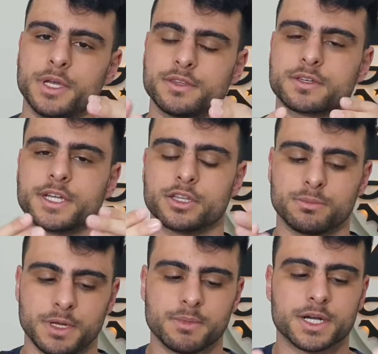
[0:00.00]
bem discreto,
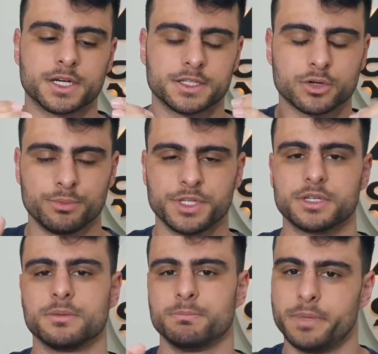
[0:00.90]
bem bacana,
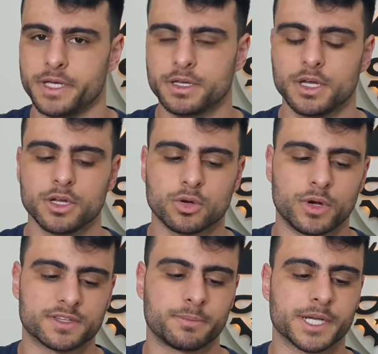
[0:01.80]
combina bem com
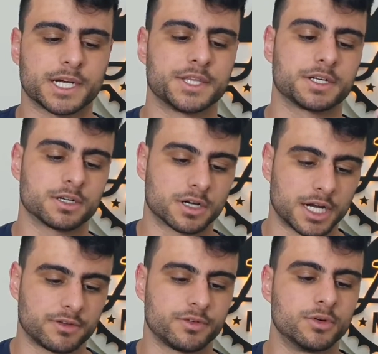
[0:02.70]
essa pegada
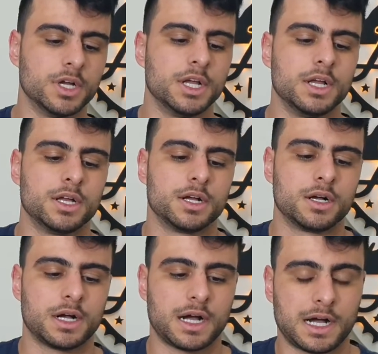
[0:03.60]
grável.
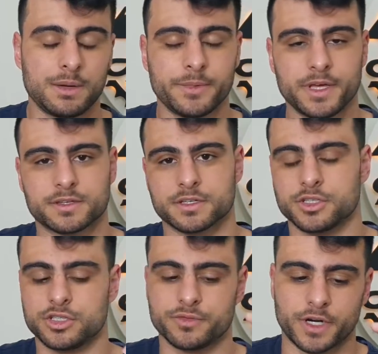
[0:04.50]
A mesa a
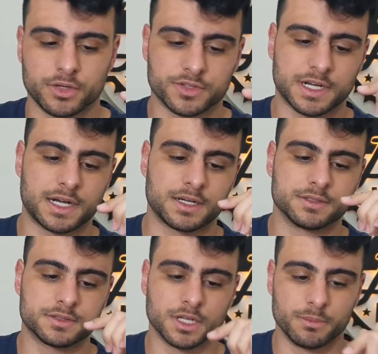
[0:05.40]
gente vai
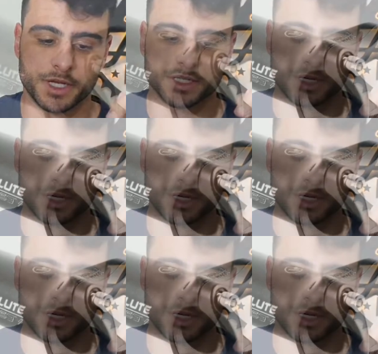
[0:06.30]
usar também